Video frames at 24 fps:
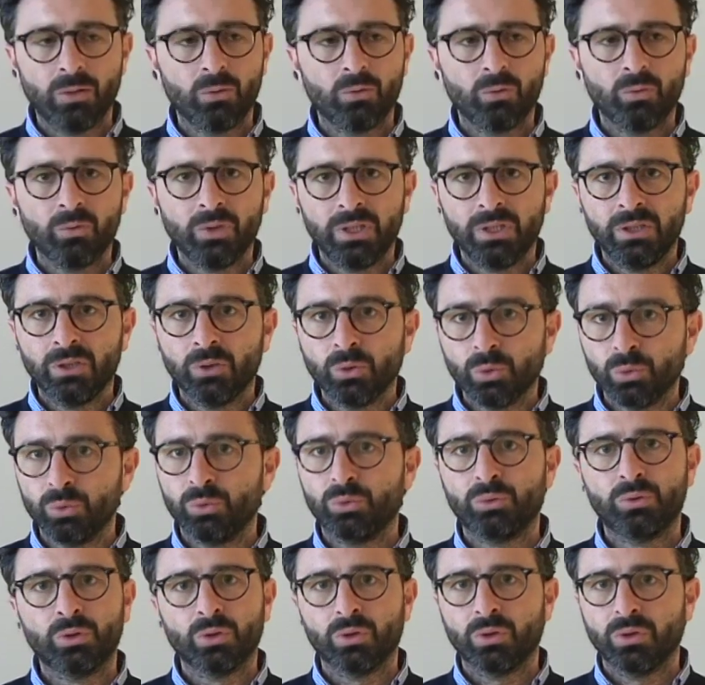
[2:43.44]
con un
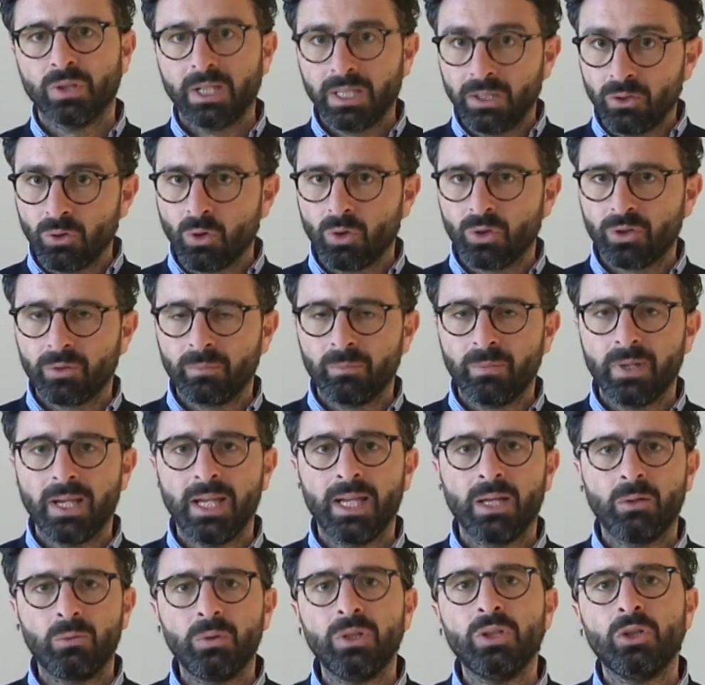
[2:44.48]
indotto
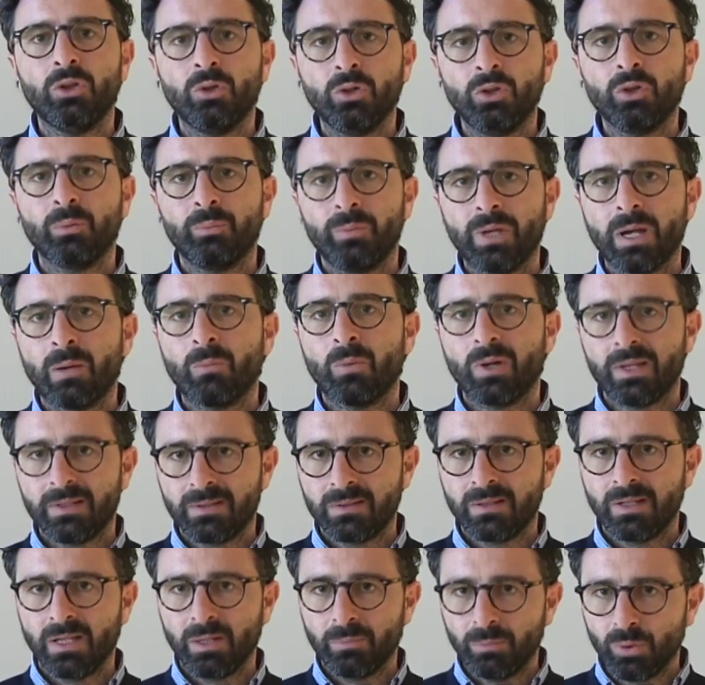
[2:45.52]
enorme e quindi noi dobbiamo
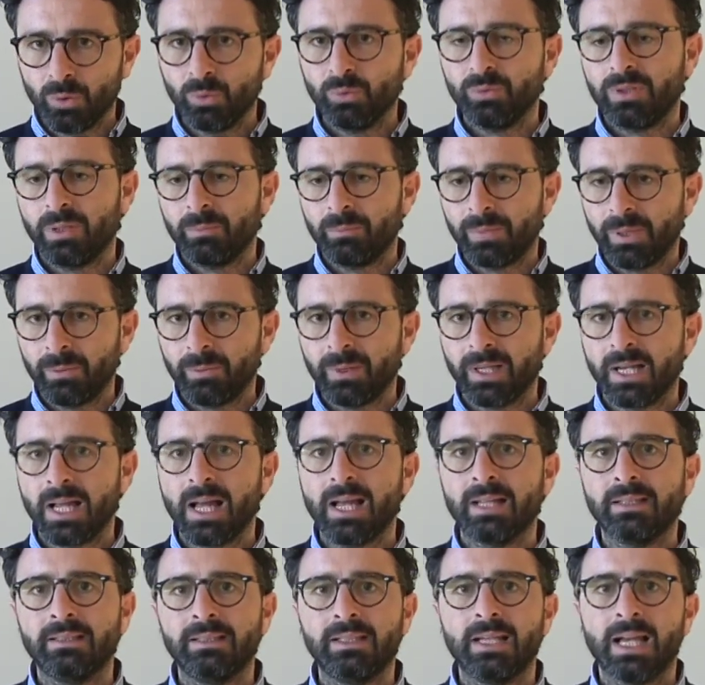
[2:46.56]
essere pronti e
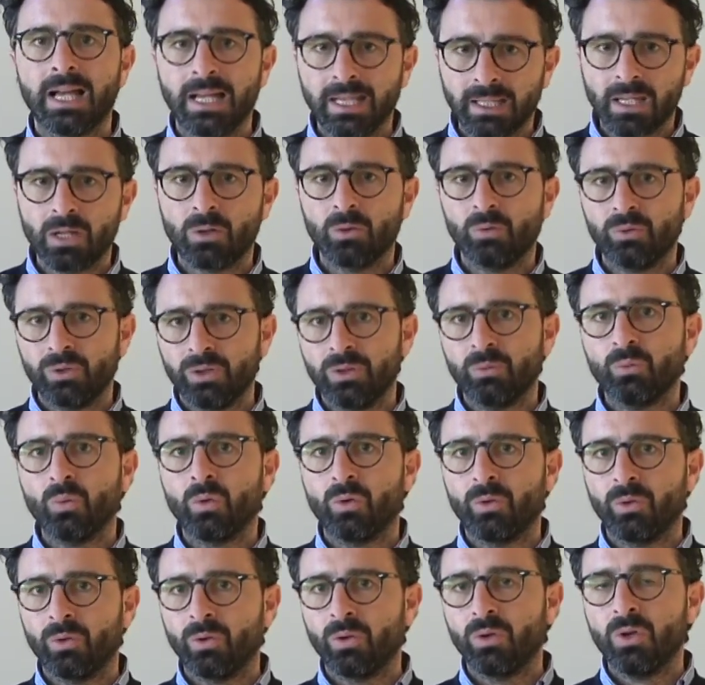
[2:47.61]
preparati anche con il
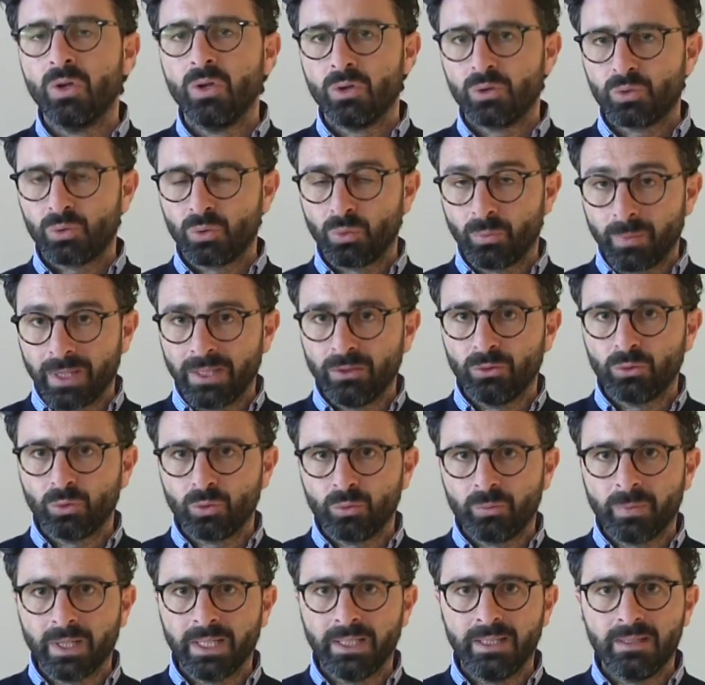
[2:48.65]
nuovo strumento
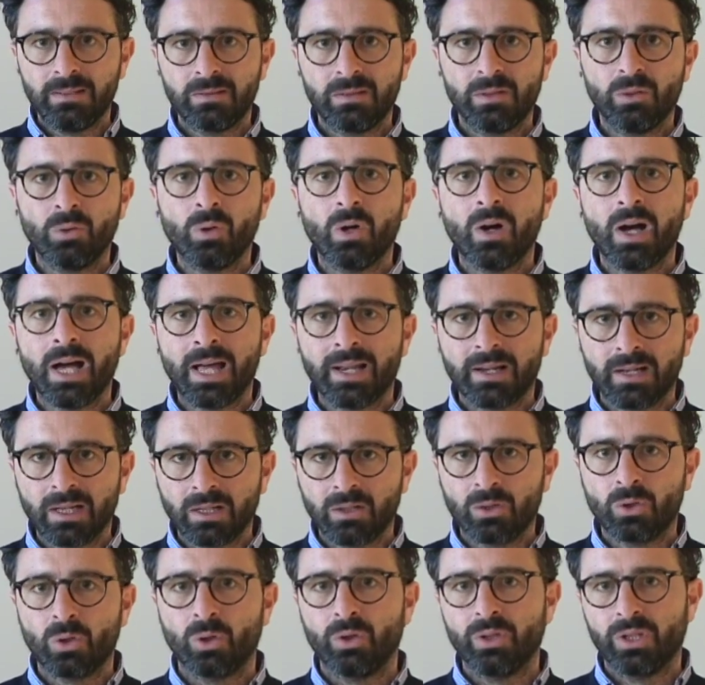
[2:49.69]
urbanistico a
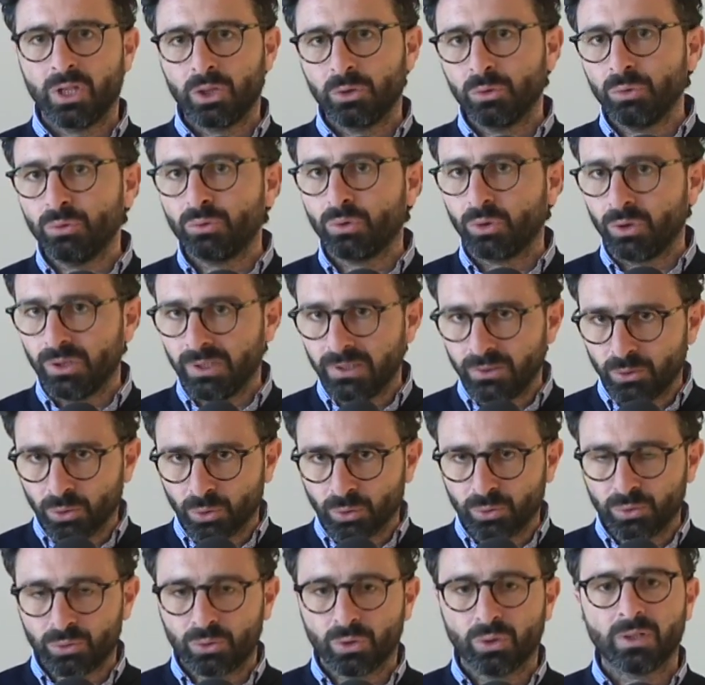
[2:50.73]
raccogliere tutto
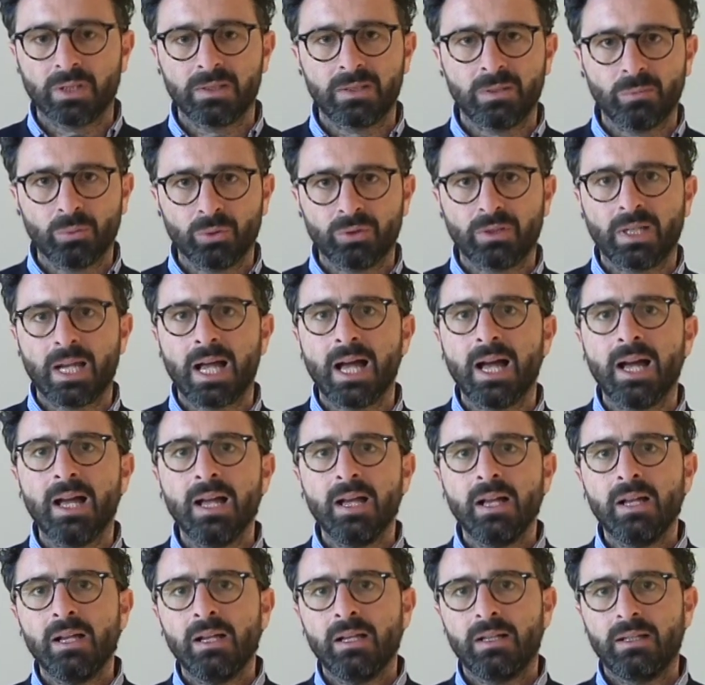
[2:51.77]
l'indotto che si potrà
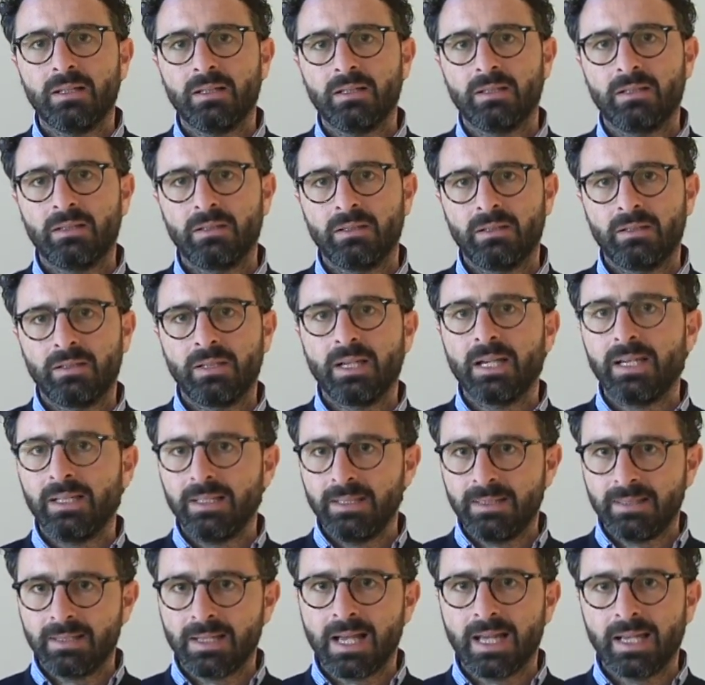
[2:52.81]
eh,
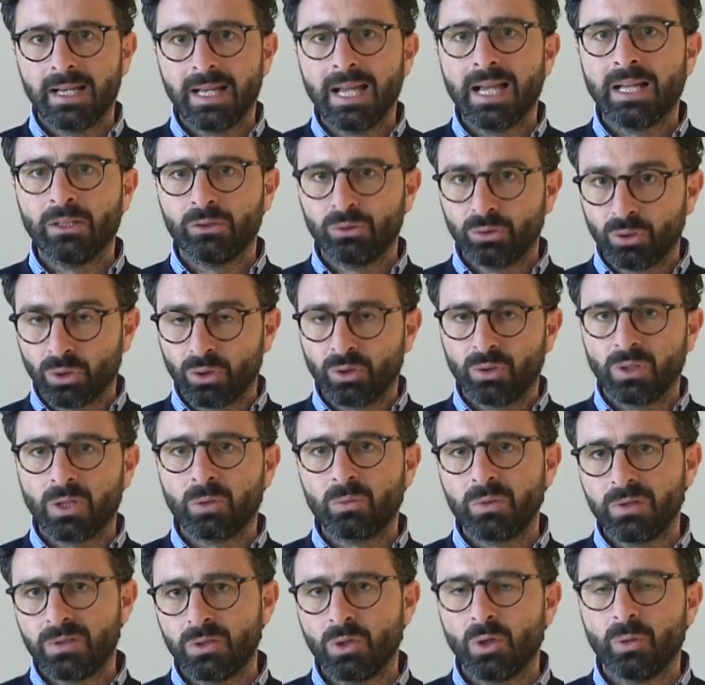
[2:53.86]
realizzare attorno a
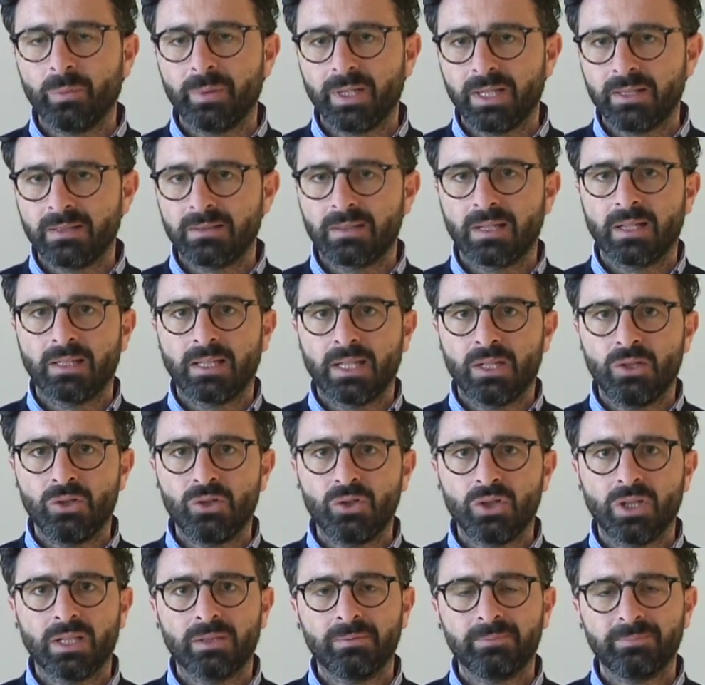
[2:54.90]
queste opere
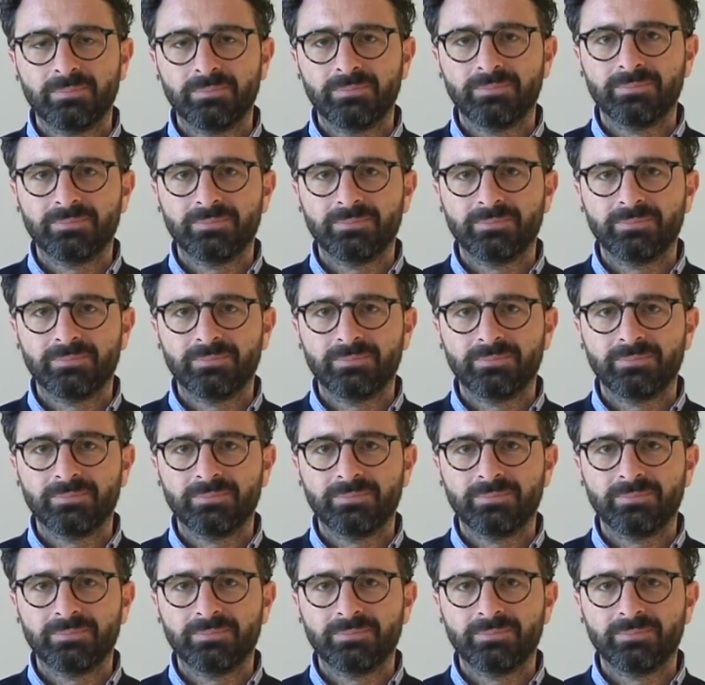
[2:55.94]
strategiche.